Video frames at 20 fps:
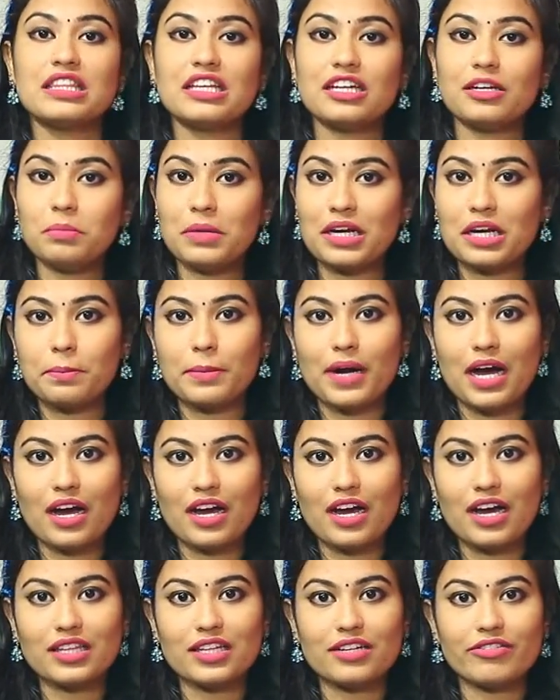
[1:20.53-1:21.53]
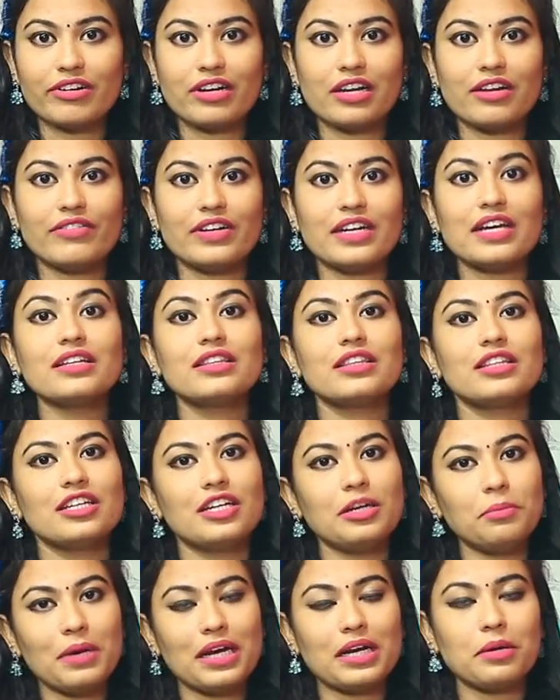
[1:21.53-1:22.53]
திருமணம் ஆகாதவங்களை விட
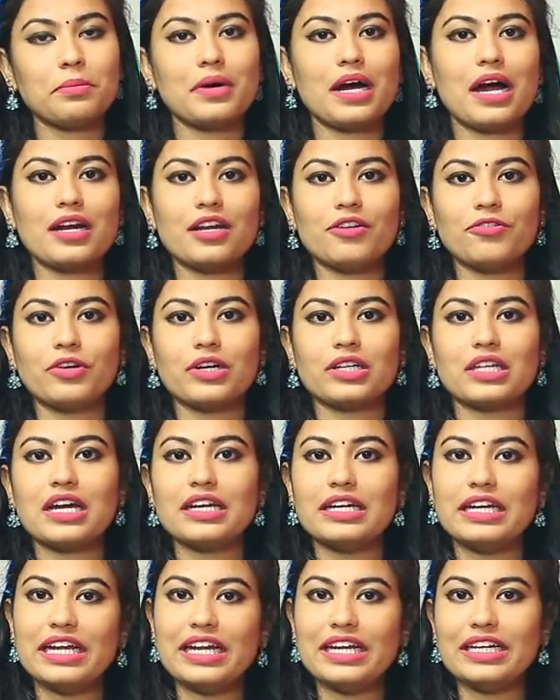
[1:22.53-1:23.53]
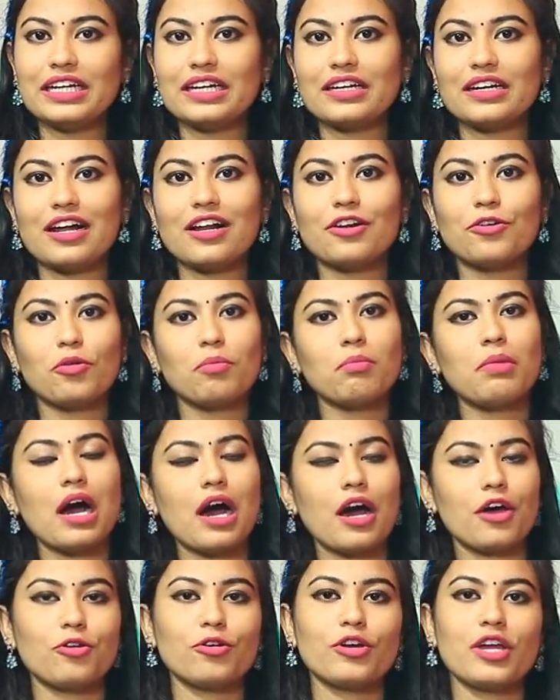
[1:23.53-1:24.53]
திருமணம் ஆனவங்க தான் நீண்ட நாள் ரொம்ப
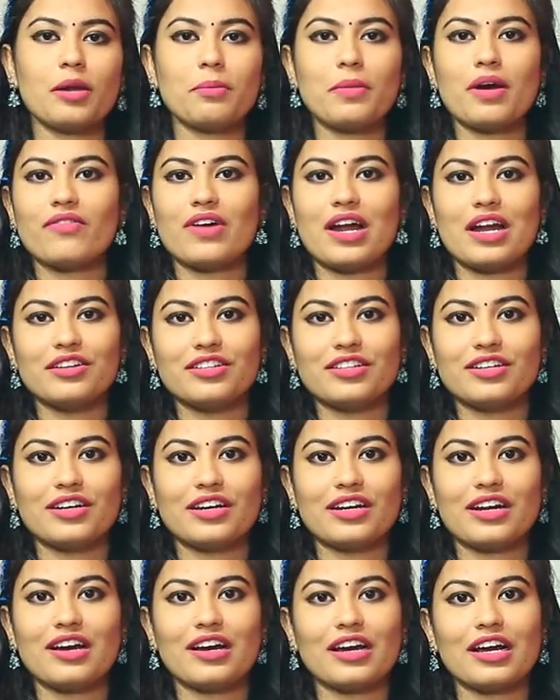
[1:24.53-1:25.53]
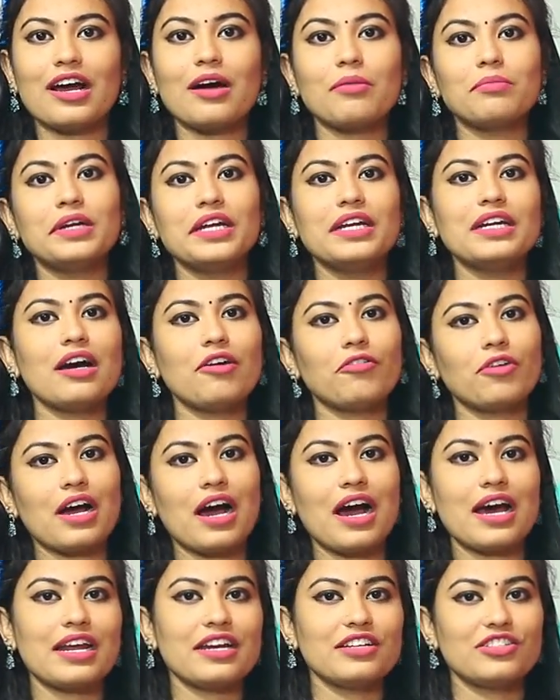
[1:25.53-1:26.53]
ஆரோக்கியமாக வாழ்ந்துருக்கிறாங்க அப்படின்னு
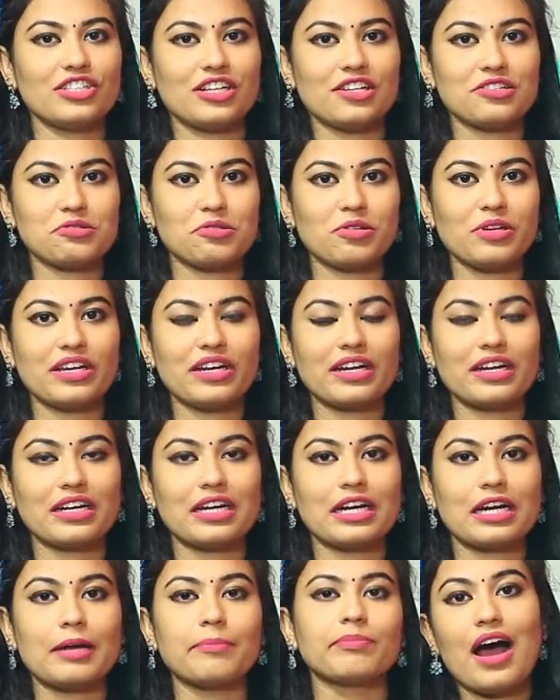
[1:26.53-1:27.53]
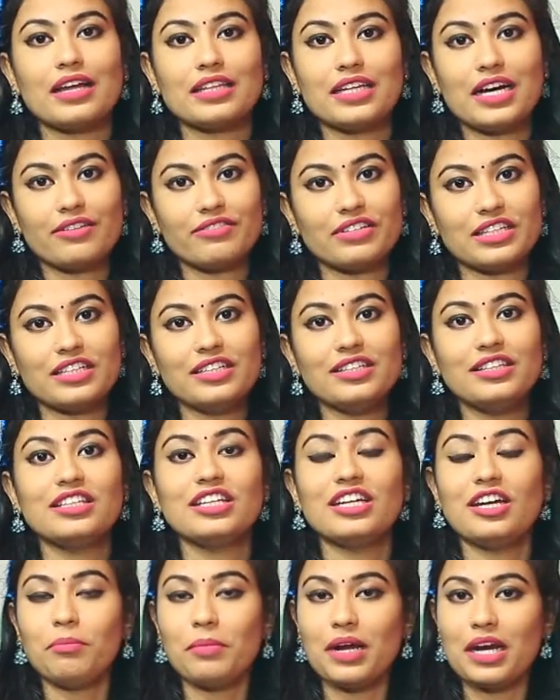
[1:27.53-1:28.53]
அவங்க ஆராய்ச்சியில் சொல்லியிருக்கிறாங்க அதாவது
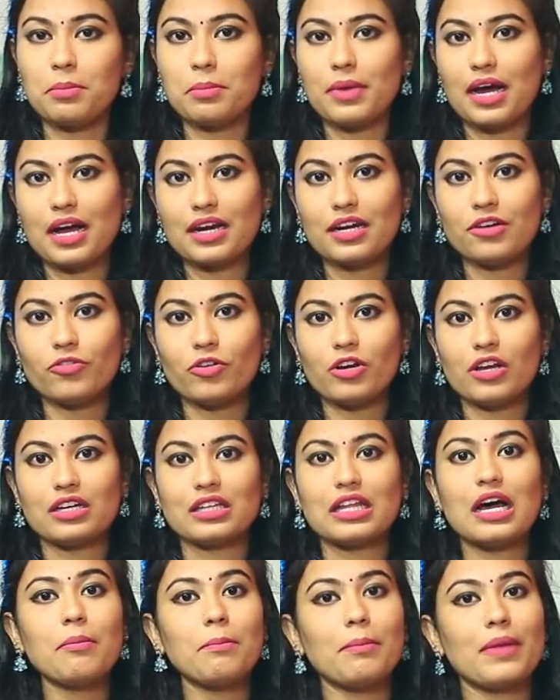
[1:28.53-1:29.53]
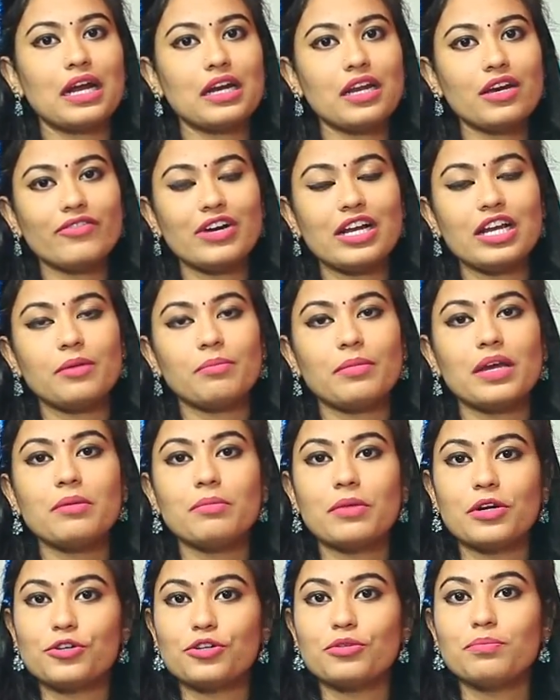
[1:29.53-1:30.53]
திருமணம் ஆனவங்களுக்கு தான் மன வலிமை
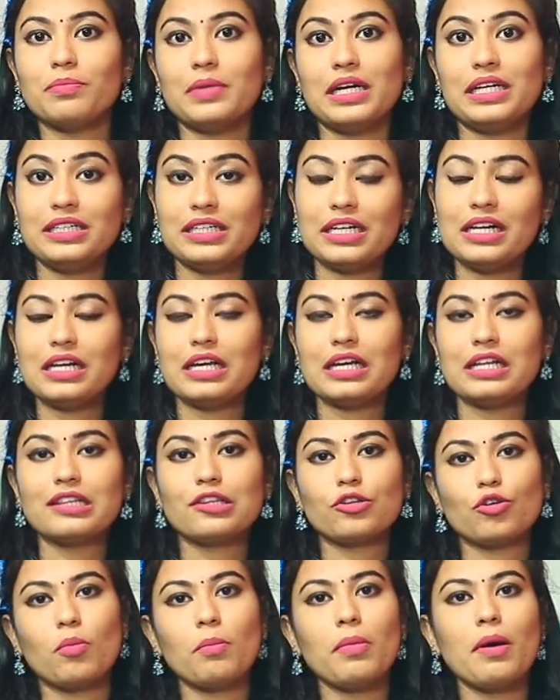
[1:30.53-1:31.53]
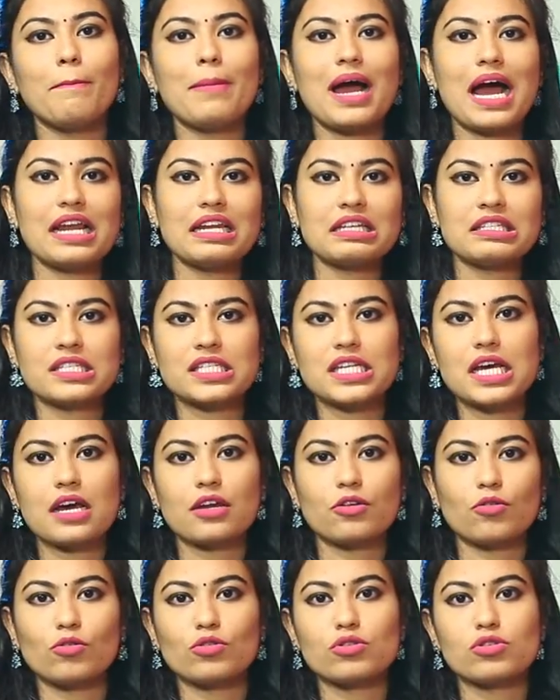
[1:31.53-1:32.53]
மற்றும் மென்டல் ஹெல்த் ரொம்ப
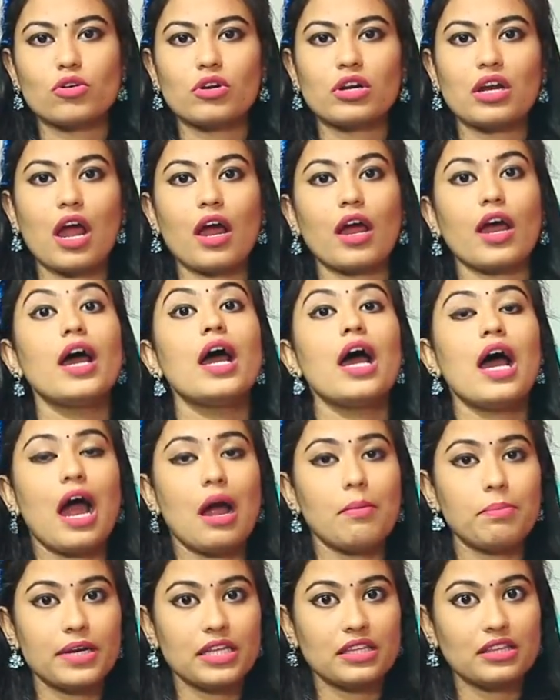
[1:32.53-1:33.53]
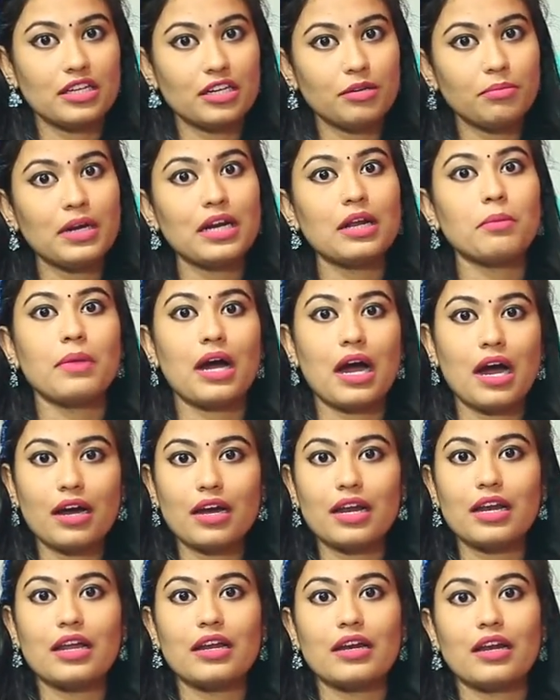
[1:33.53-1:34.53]
பேலன்ஸ்டாக இருக்கும்னு சொல்கிறாங்க அப்படி திருமணம்
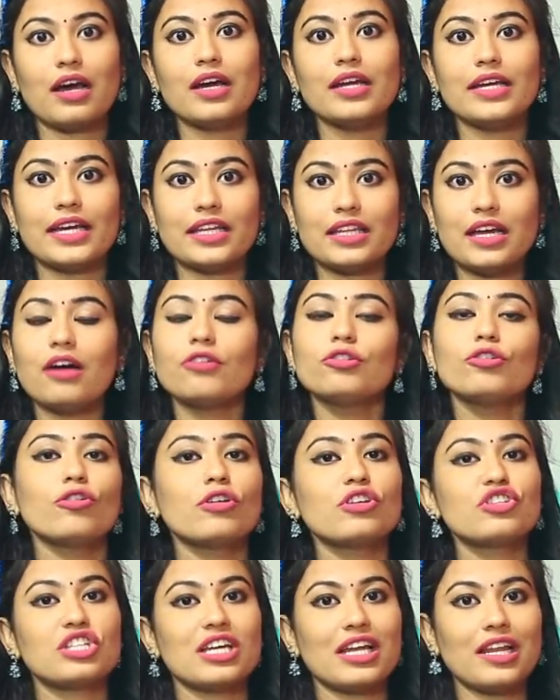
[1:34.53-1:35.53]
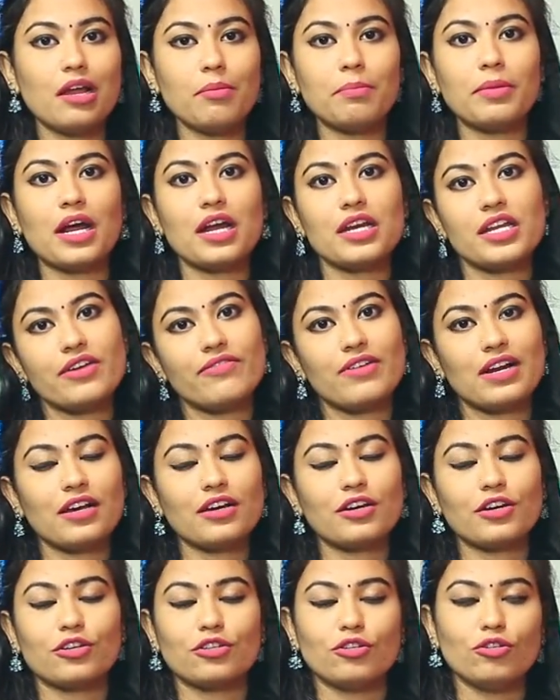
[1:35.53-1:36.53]
ஆகலைன்னா ஏதாவது ஒரு செல்ல பிராணியை
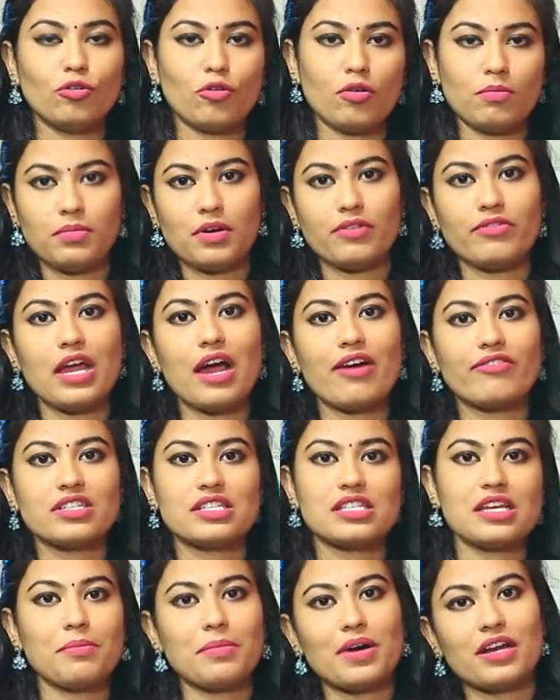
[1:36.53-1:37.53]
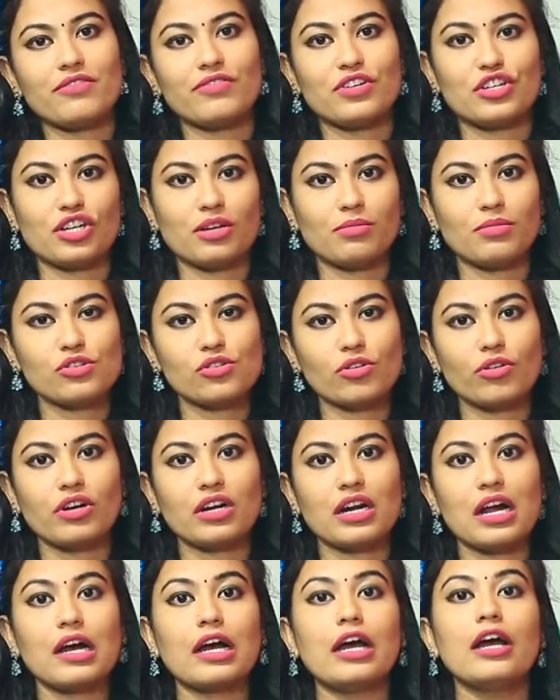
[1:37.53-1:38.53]
வளர்க்குறது ரொம்பவே அவசியமான விஷயம்னு
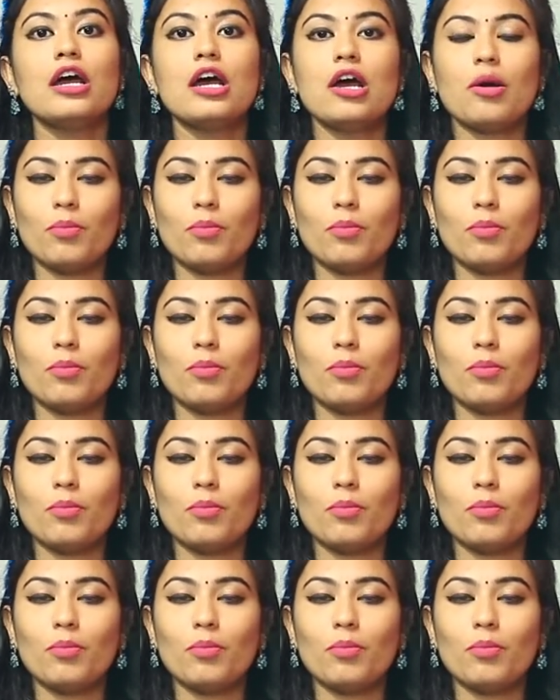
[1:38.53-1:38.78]
சொல்கிறாங்க